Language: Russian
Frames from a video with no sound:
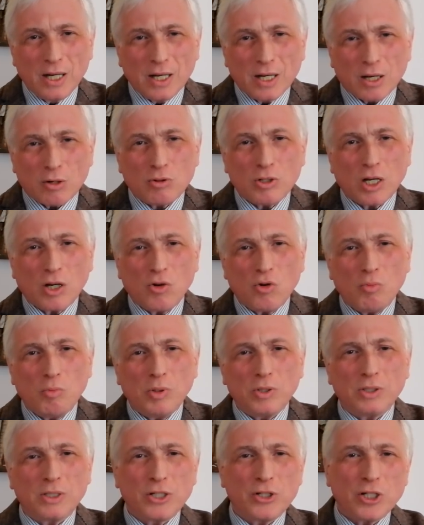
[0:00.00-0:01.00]
Русаков
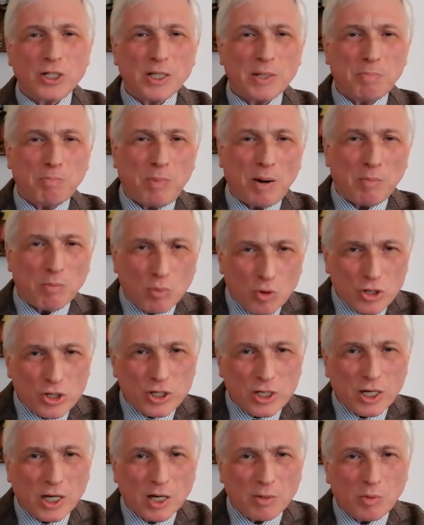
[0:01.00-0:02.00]
был сначала
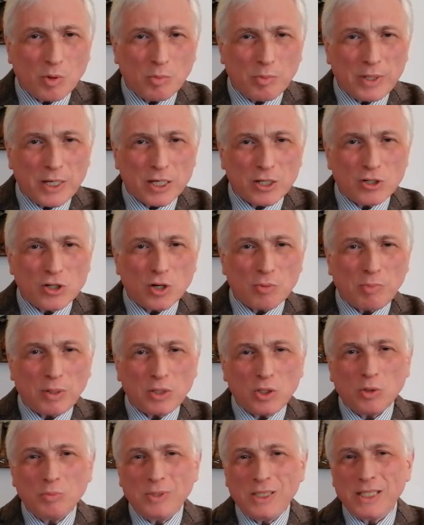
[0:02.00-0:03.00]
помощником у Брежнева, а
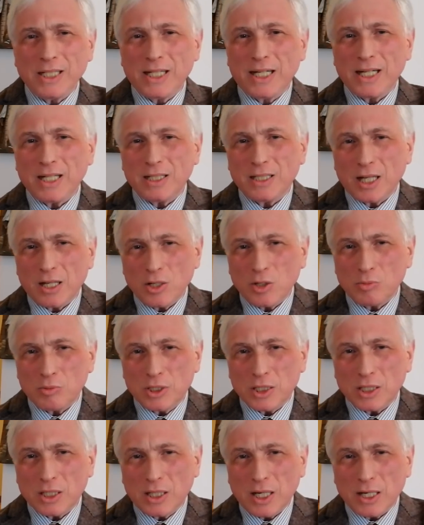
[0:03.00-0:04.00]
потом секретарем
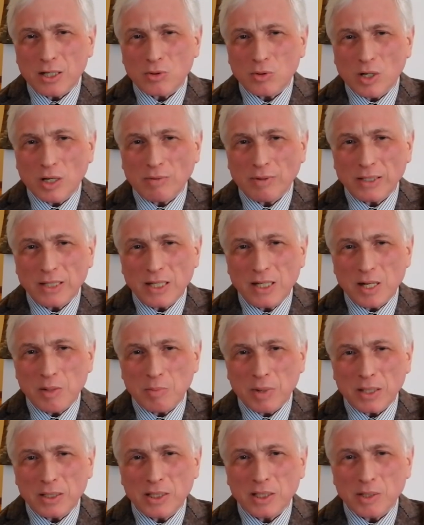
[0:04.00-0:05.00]
ЦК и
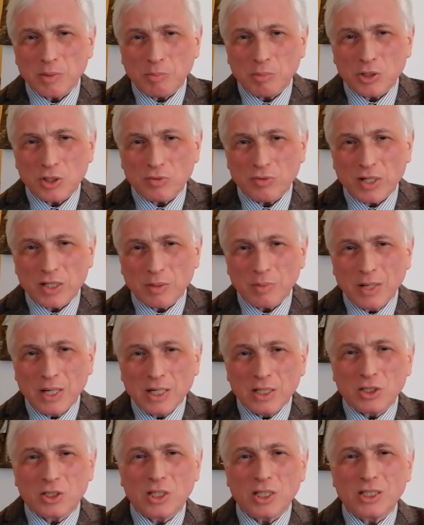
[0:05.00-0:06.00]
руководителем отдела по связям
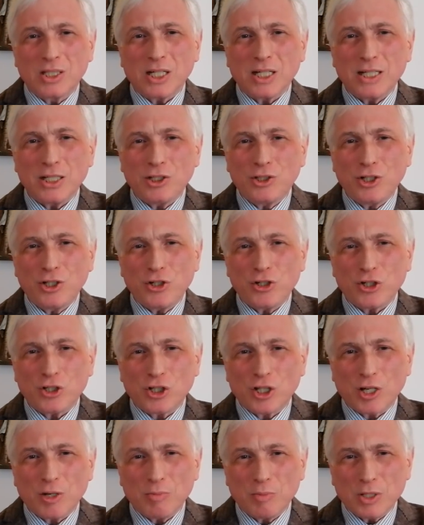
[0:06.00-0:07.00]
с
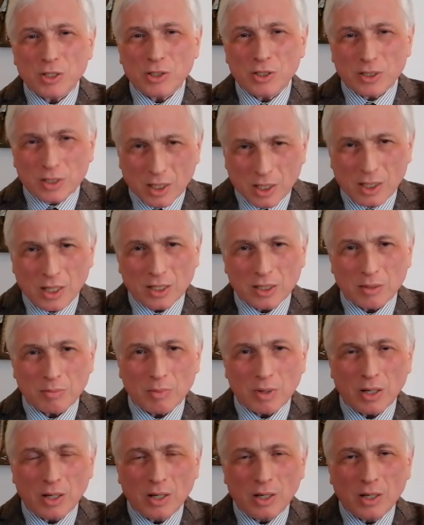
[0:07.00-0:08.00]
социалистическими
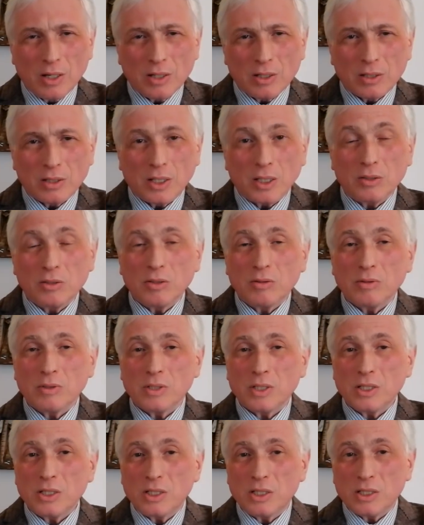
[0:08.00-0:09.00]
странами
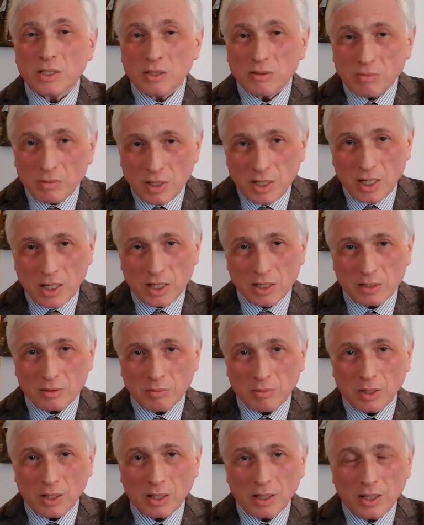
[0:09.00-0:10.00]
готовилась
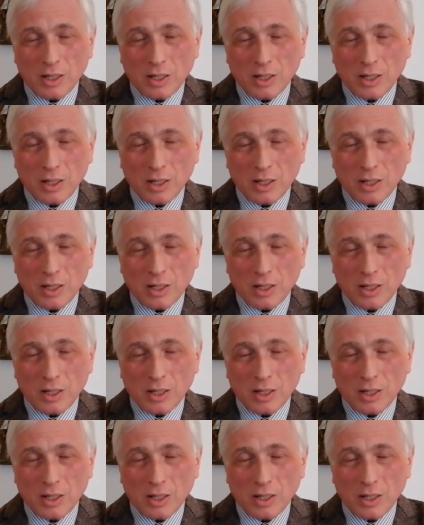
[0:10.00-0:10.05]
свадьба.